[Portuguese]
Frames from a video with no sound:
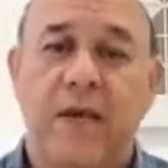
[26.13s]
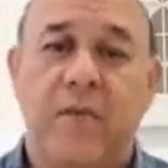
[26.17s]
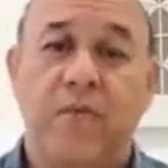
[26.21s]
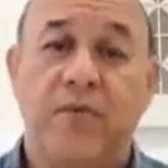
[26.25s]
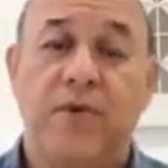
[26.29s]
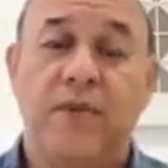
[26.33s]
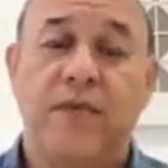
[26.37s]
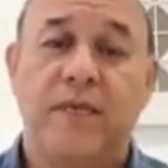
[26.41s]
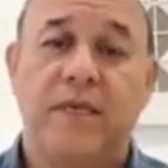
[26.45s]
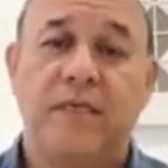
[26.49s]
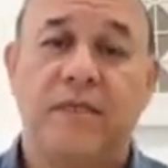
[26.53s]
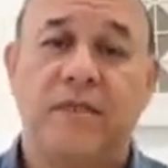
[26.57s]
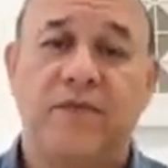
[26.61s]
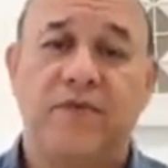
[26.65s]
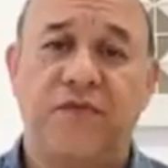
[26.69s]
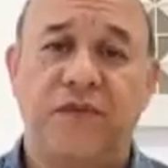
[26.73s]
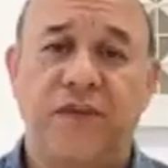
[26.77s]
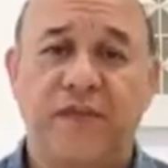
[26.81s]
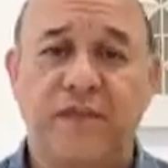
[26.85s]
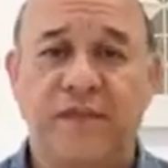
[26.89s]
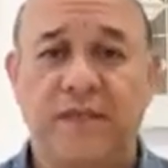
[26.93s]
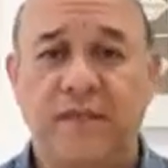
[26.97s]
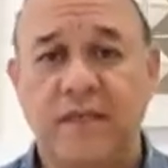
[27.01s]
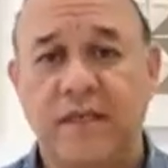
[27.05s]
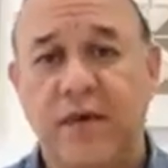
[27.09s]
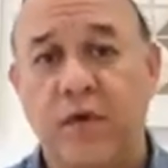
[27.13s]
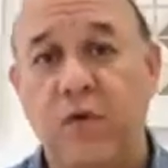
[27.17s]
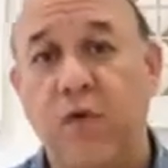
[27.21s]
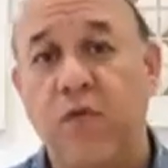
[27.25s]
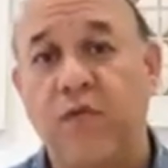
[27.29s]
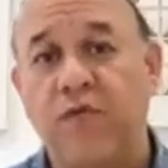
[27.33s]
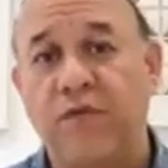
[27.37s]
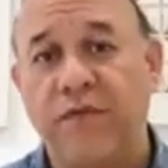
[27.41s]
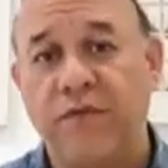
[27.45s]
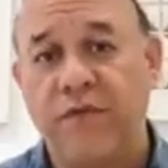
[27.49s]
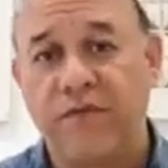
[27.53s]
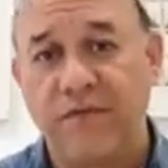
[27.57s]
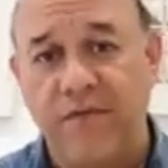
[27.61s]
muitas vezes, de
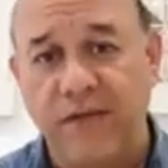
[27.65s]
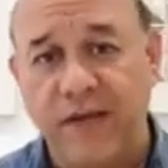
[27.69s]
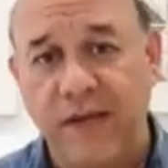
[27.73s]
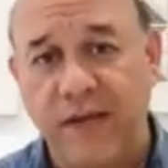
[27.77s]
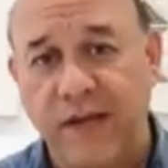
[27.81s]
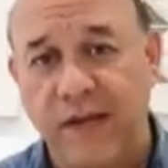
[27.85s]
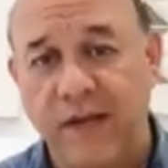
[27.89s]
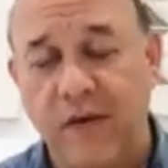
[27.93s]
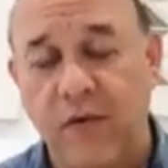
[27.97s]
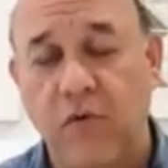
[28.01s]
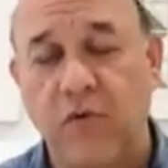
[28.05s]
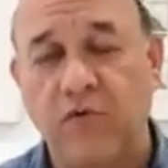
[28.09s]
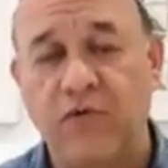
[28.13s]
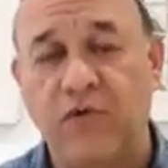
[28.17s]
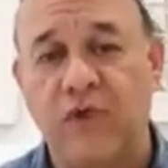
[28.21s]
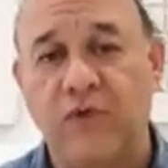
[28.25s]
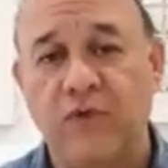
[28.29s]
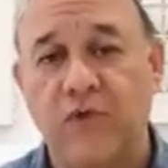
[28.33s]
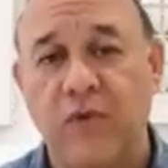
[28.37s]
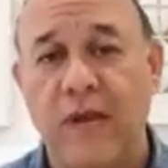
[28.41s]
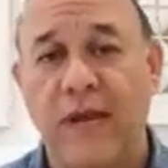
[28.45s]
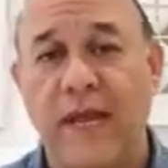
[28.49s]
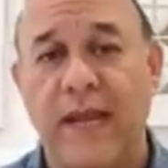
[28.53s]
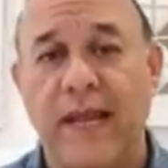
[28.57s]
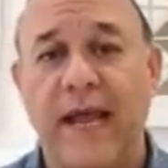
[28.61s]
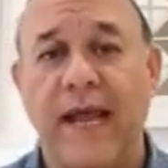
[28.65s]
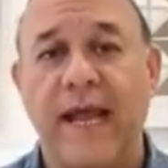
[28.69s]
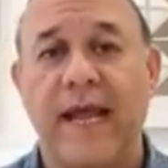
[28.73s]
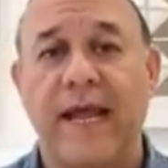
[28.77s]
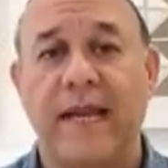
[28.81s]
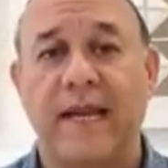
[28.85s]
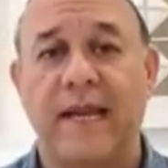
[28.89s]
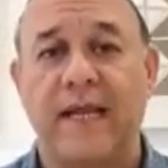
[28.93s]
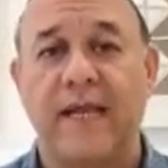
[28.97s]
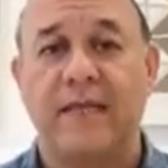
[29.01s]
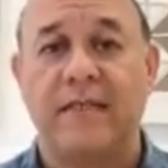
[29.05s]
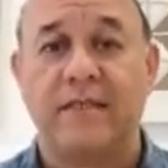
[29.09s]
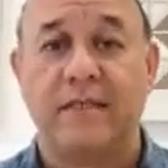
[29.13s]
conviver ou de
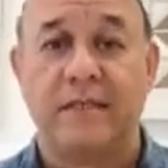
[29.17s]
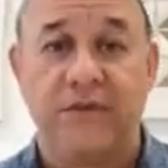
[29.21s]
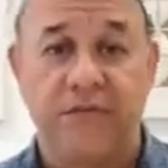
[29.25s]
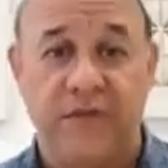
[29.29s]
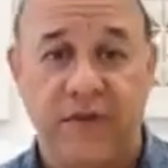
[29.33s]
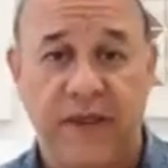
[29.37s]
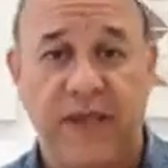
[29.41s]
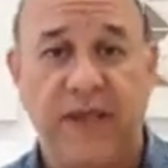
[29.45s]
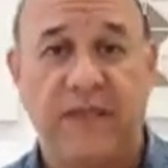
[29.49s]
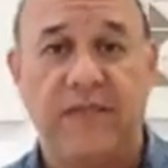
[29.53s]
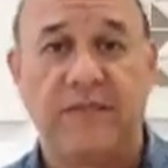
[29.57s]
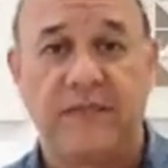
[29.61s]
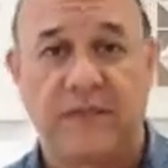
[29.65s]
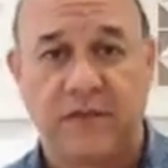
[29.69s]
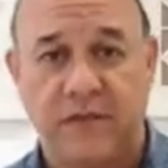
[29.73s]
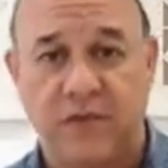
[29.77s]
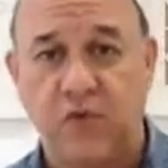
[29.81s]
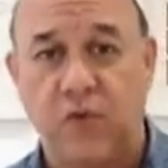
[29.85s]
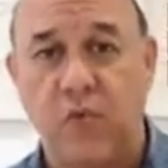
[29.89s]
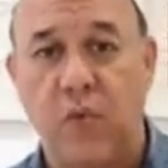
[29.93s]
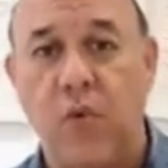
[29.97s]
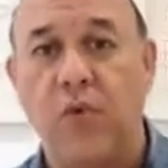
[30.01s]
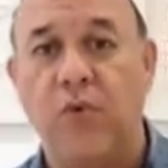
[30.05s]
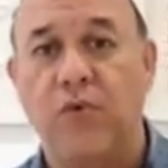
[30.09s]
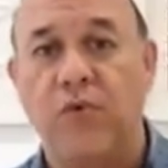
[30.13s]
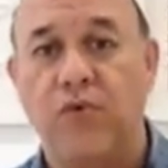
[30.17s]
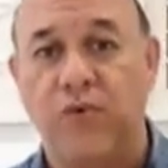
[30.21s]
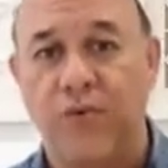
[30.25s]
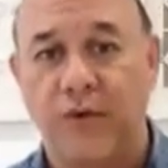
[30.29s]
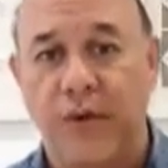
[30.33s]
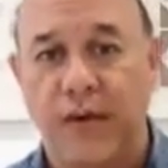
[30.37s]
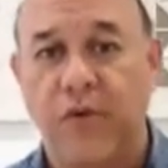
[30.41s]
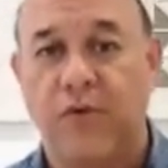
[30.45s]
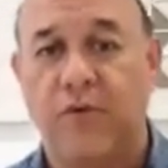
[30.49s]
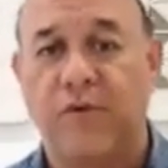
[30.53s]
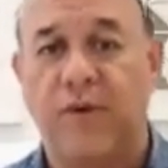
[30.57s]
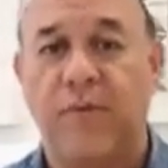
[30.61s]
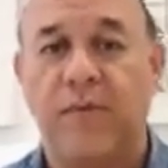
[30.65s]
tolerar as diferenças do outro,
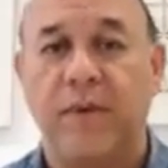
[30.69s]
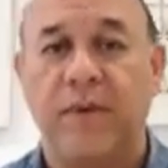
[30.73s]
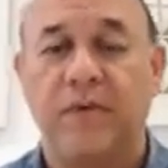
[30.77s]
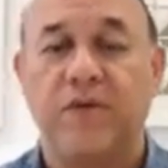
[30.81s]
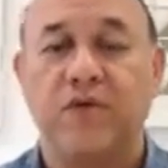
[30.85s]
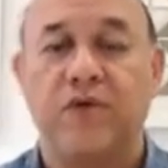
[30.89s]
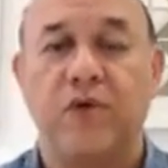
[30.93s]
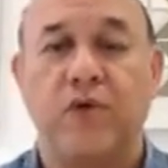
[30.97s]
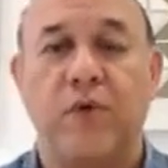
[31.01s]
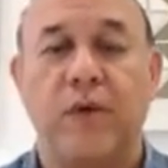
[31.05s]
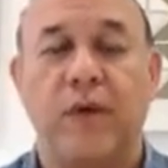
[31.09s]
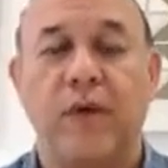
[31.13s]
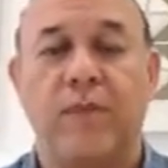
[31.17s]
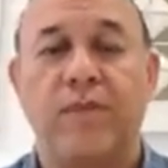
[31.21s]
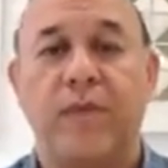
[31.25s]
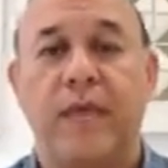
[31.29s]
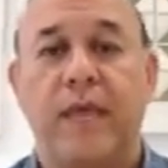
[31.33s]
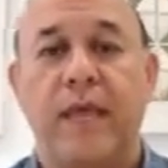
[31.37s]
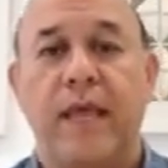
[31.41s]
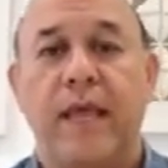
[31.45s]
da outra pessoa,